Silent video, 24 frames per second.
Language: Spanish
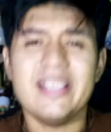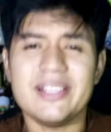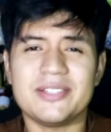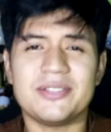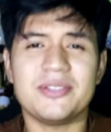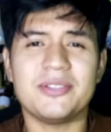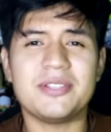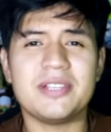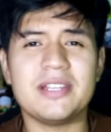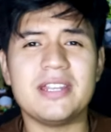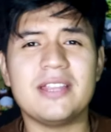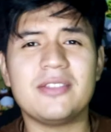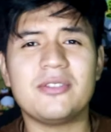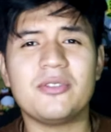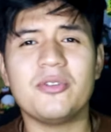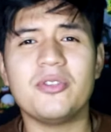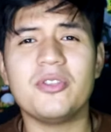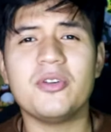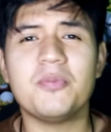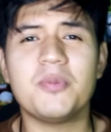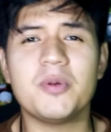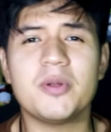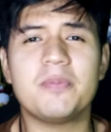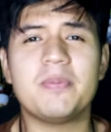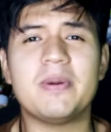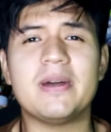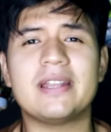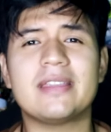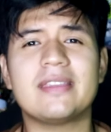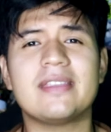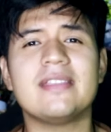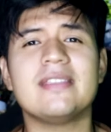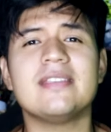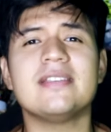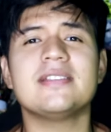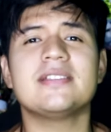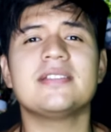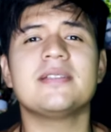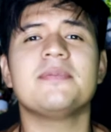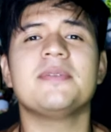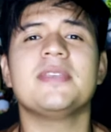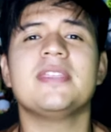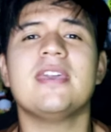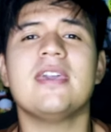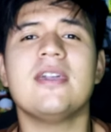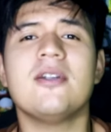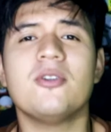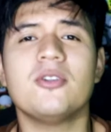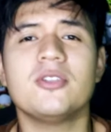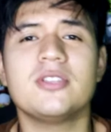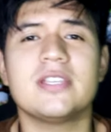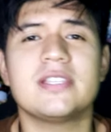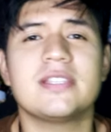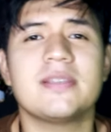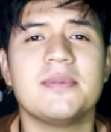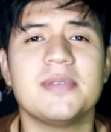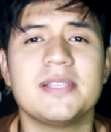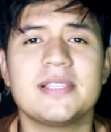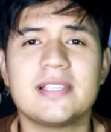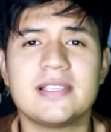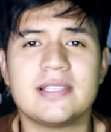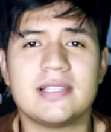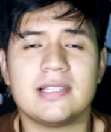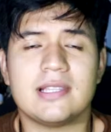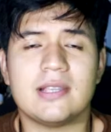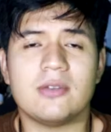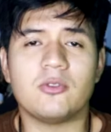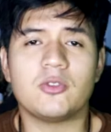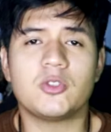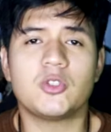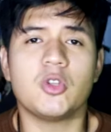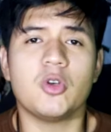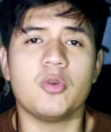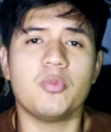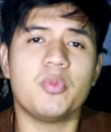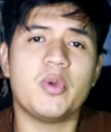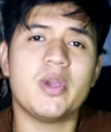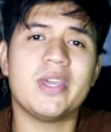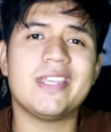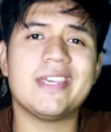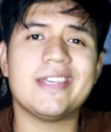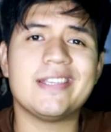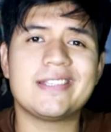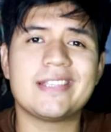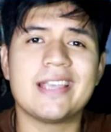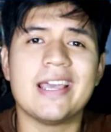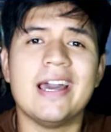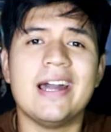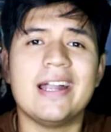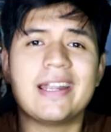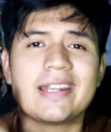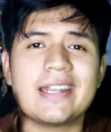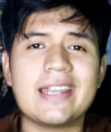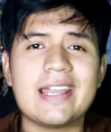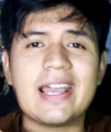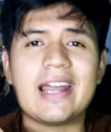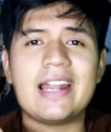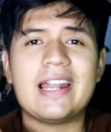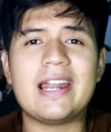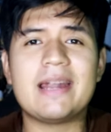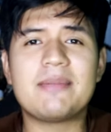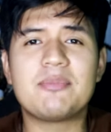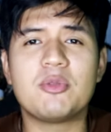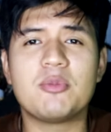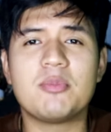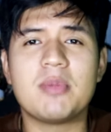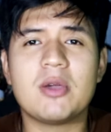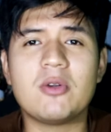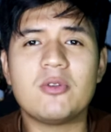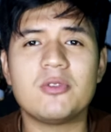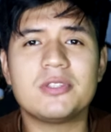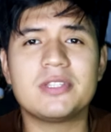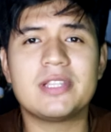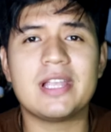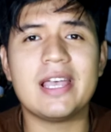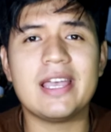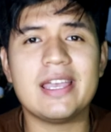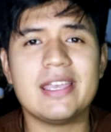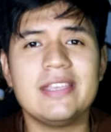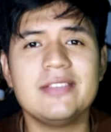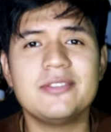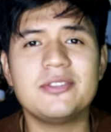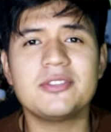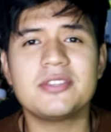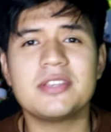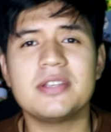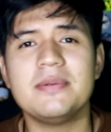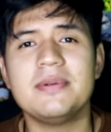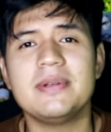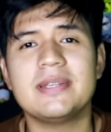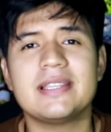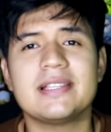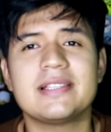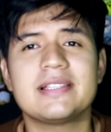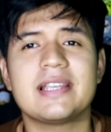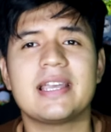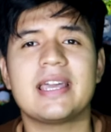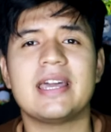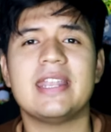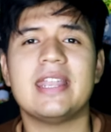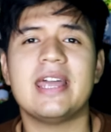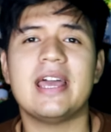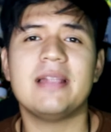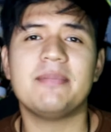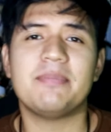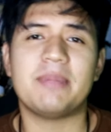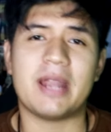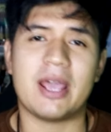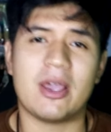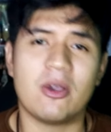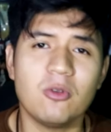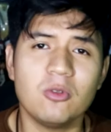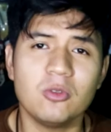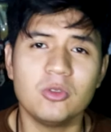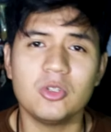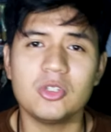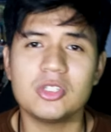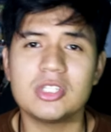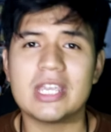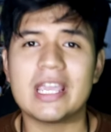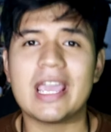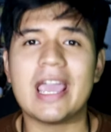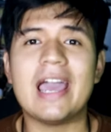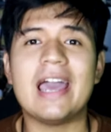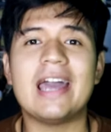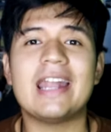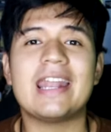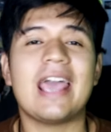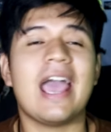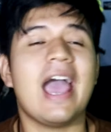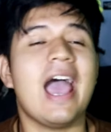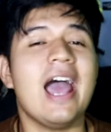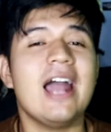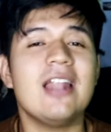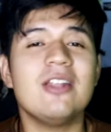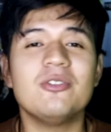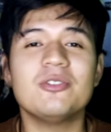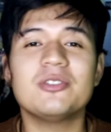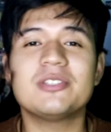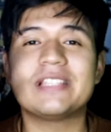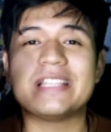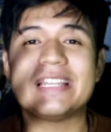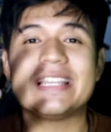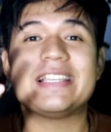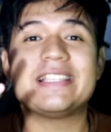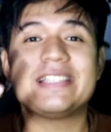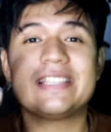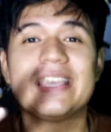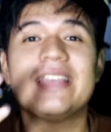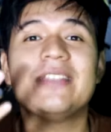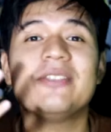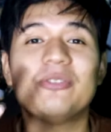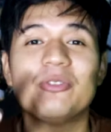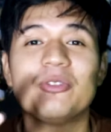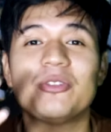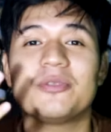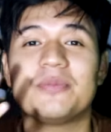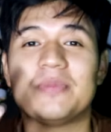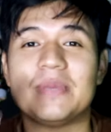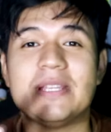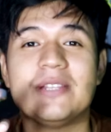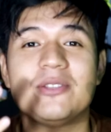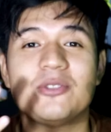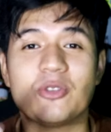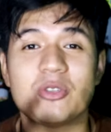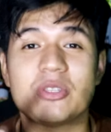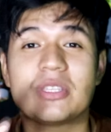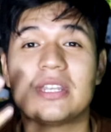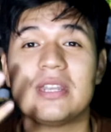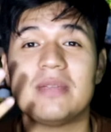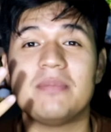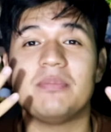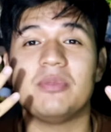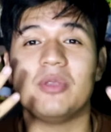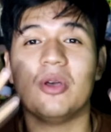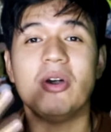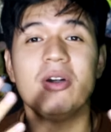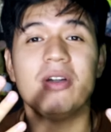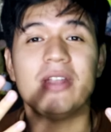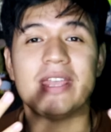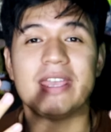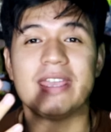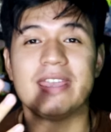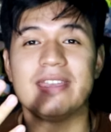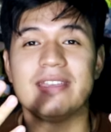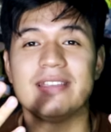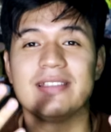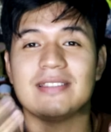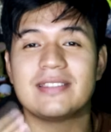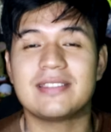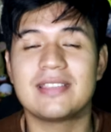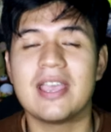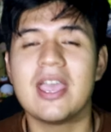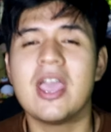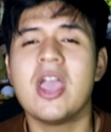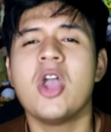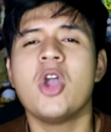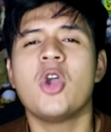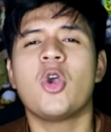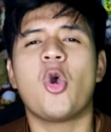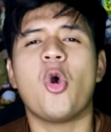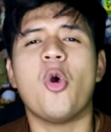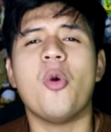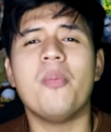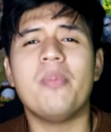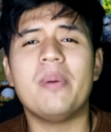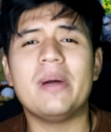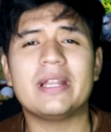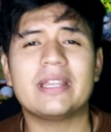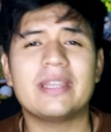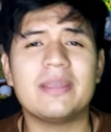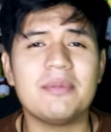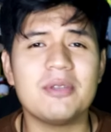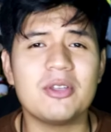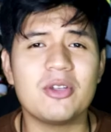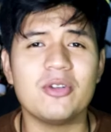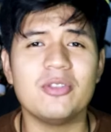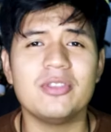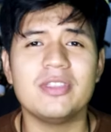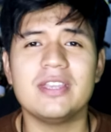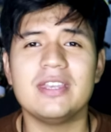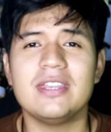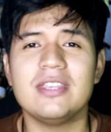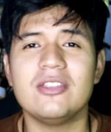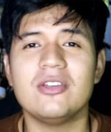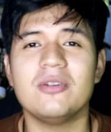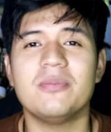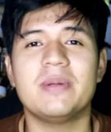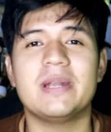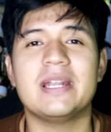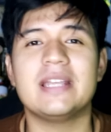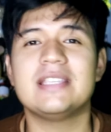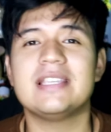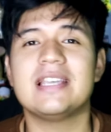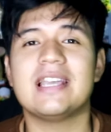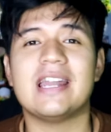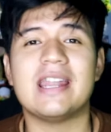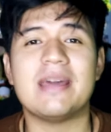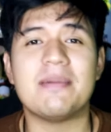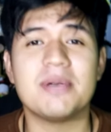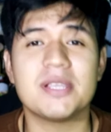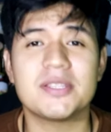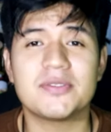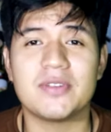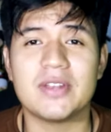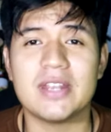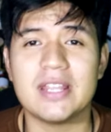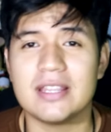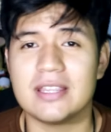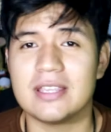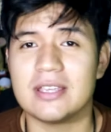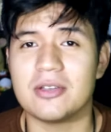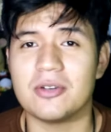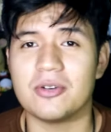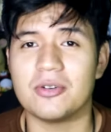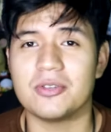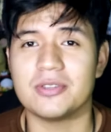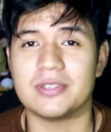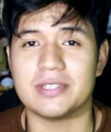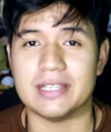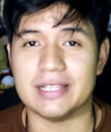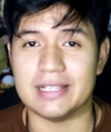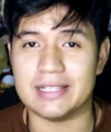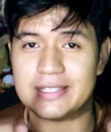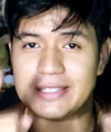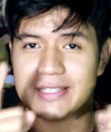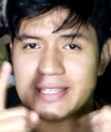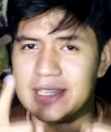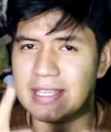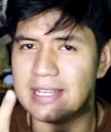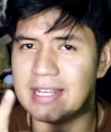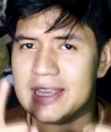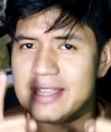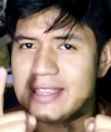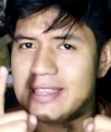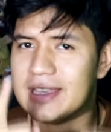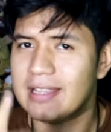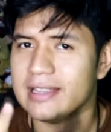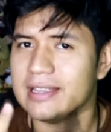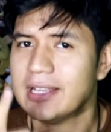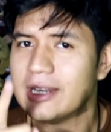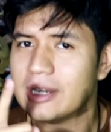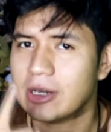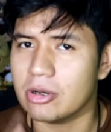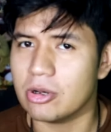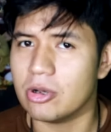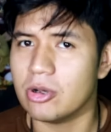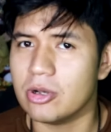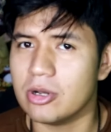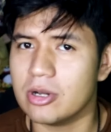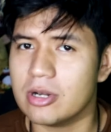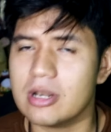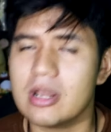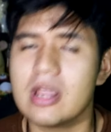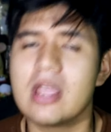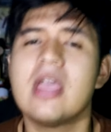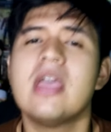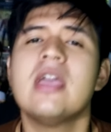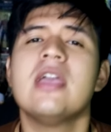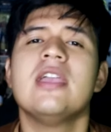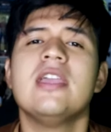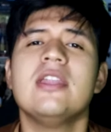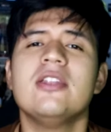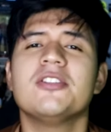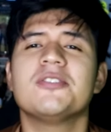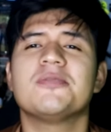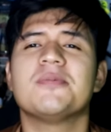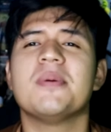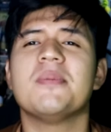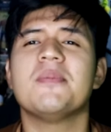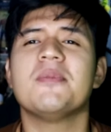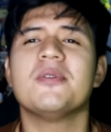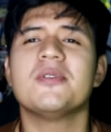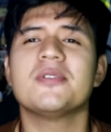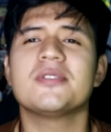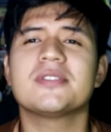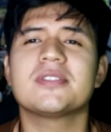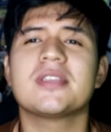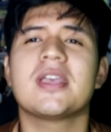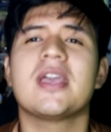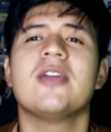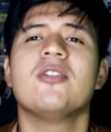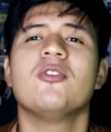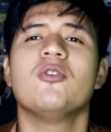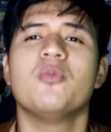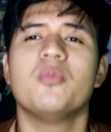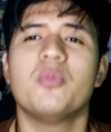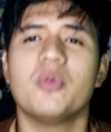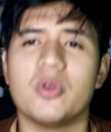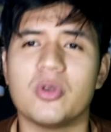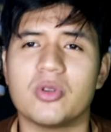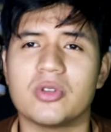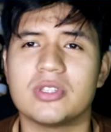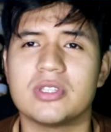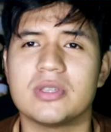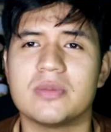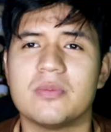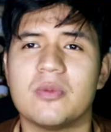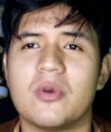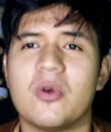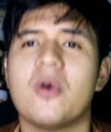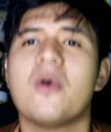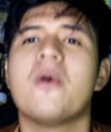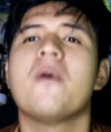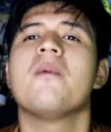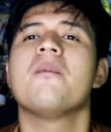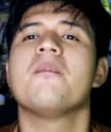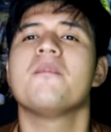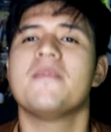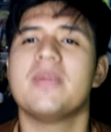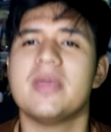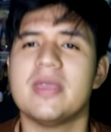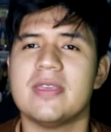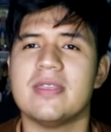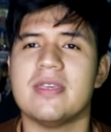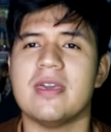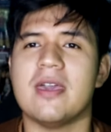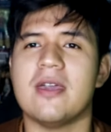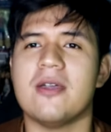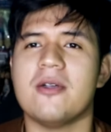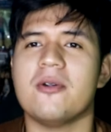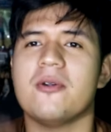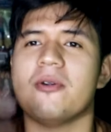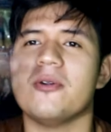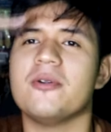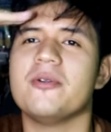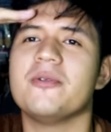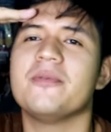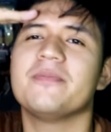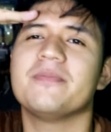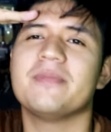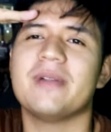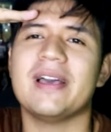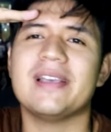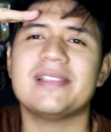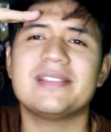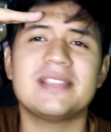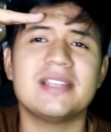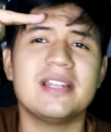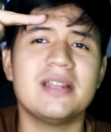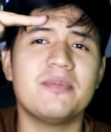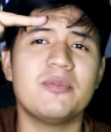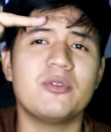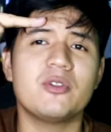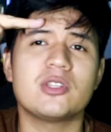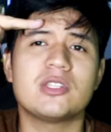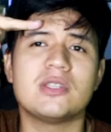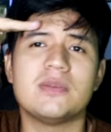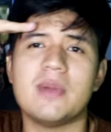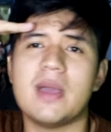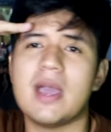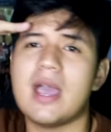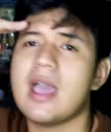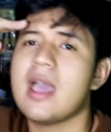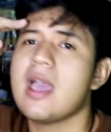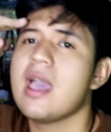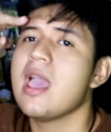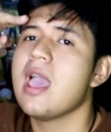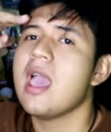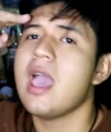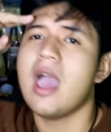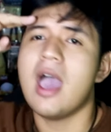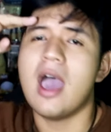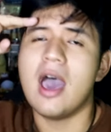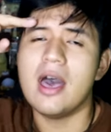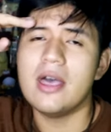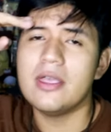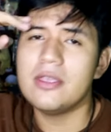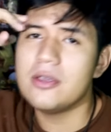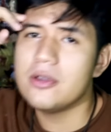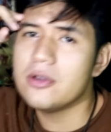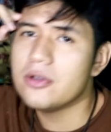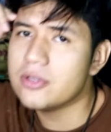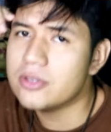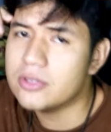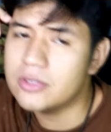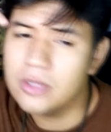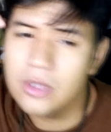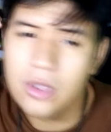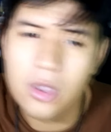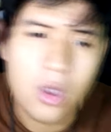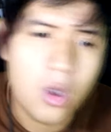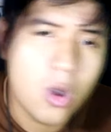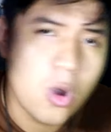esto sería todo por parte de este video, ya sabes que si te gustó puedes regalarme un me gusta y suscribirte a este canal para juntos llegar a los 300 mil suscriptores. Comparte mi contenido para llegar a más fanáticos del cine de terror y nos vemos en un próximo video. Hasta la próxima, adiós.